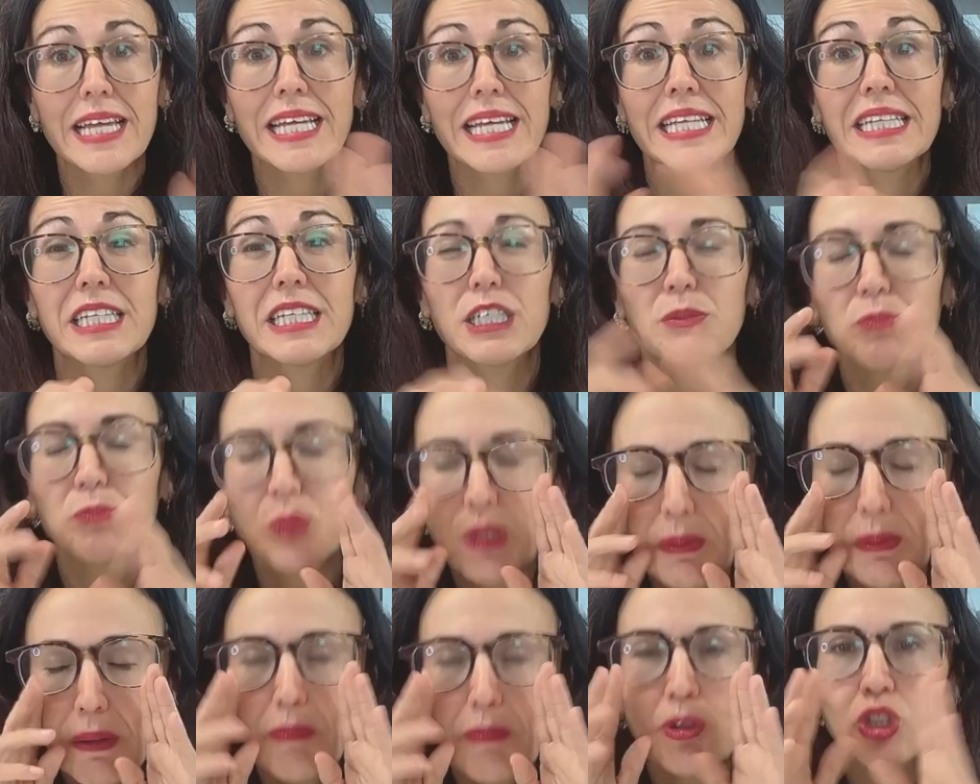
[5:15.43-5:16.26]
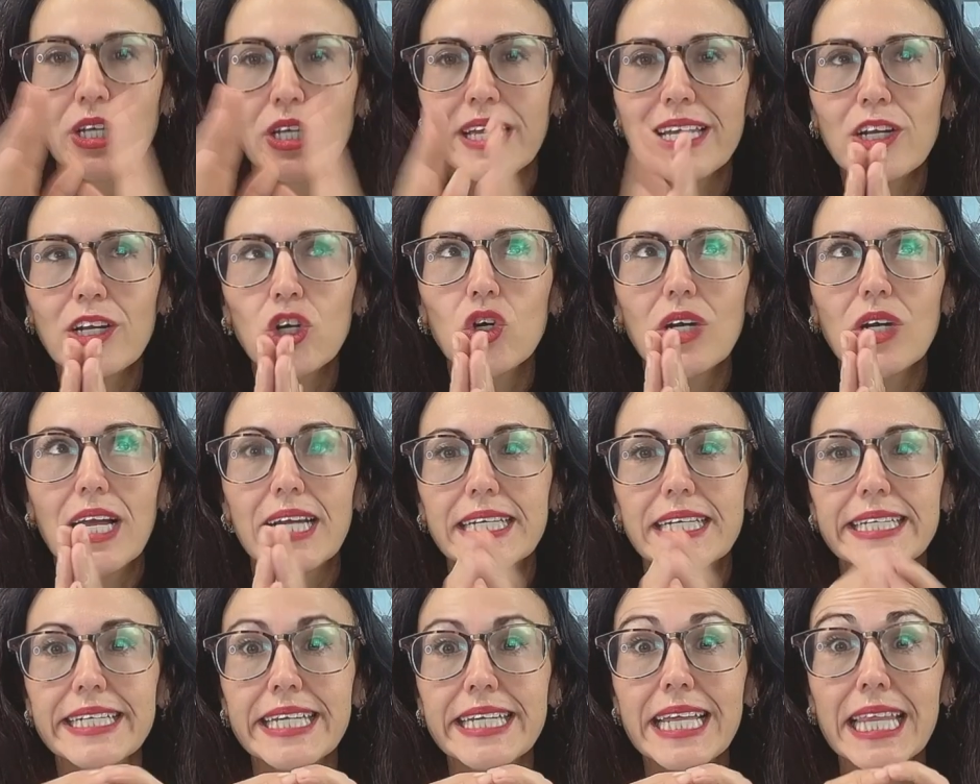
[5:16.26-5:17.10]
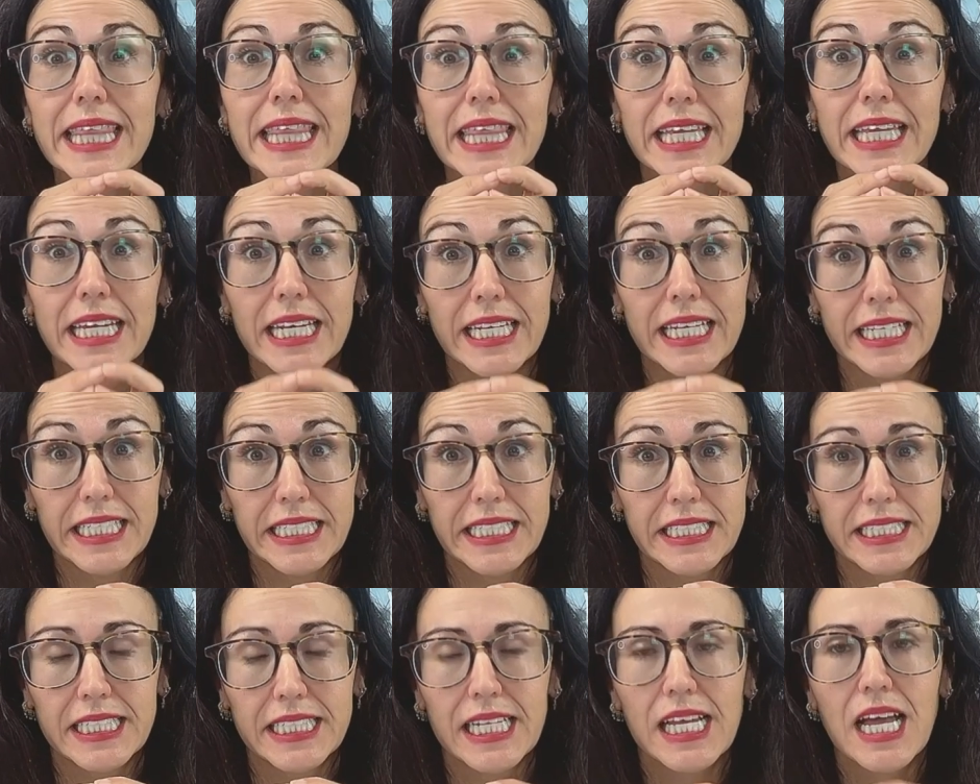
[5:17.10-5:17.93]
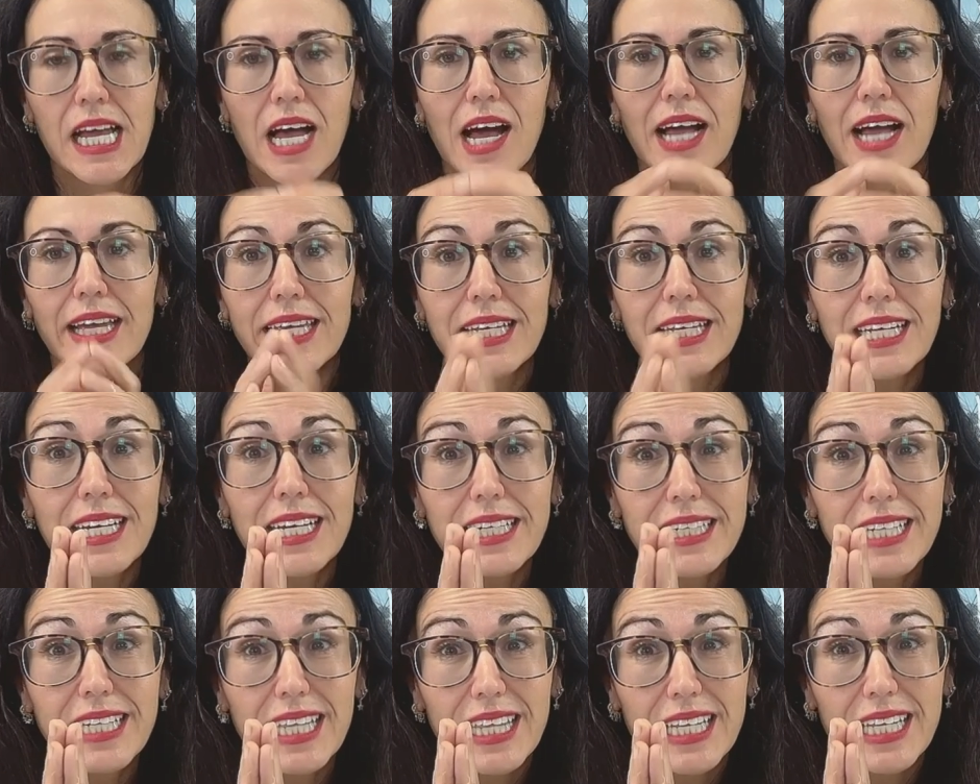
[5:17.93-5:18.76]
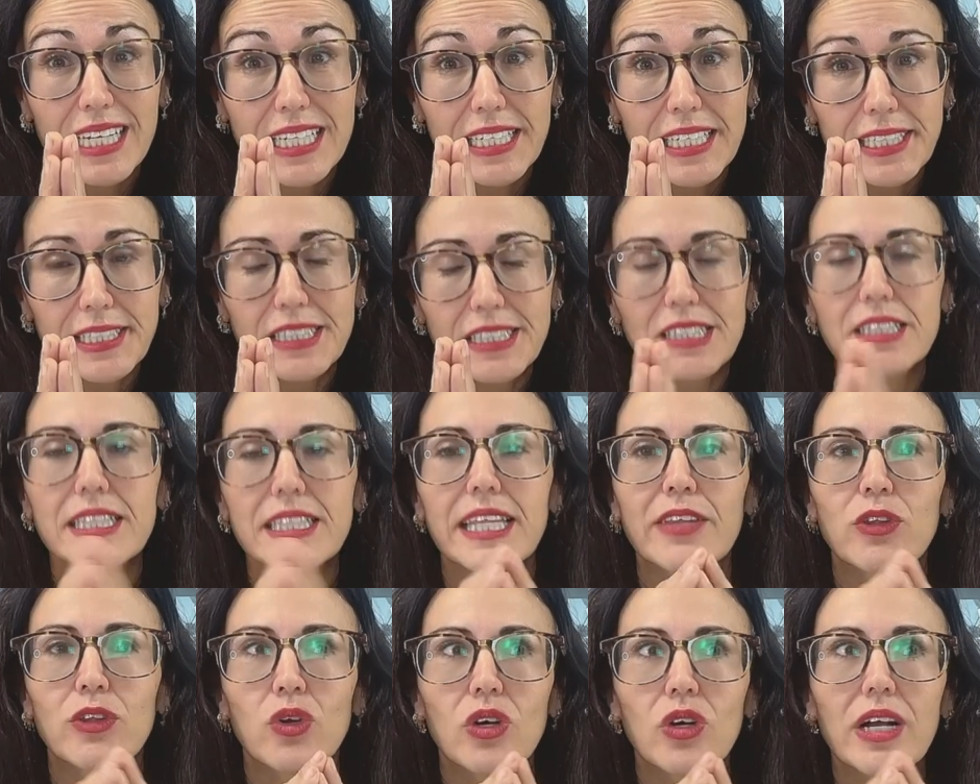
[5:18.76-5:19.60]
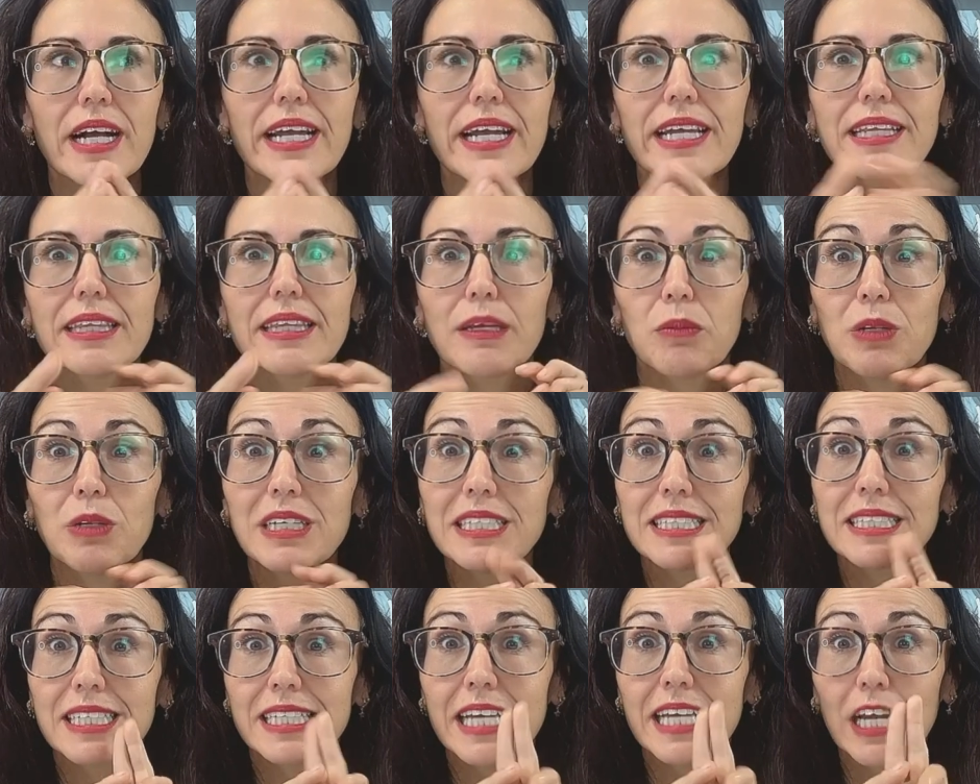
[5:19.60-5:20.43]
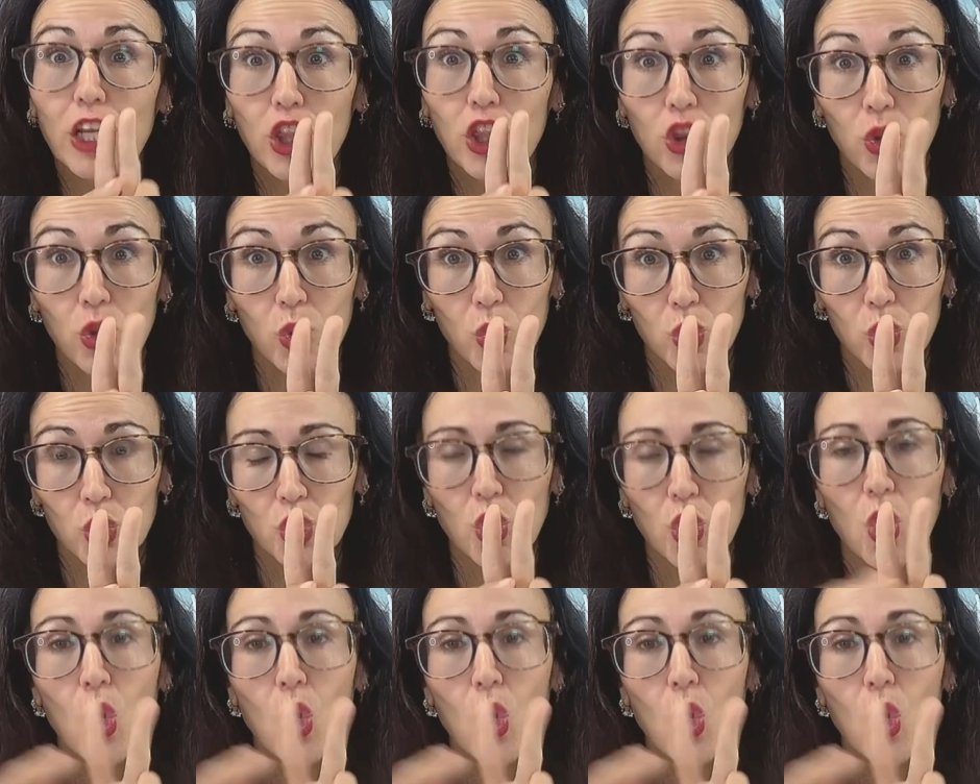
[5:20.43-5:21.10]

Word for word: Después vamos a ir con la línea CLH. Aquí en la línea CLH de Endocare te voy a enseñar dos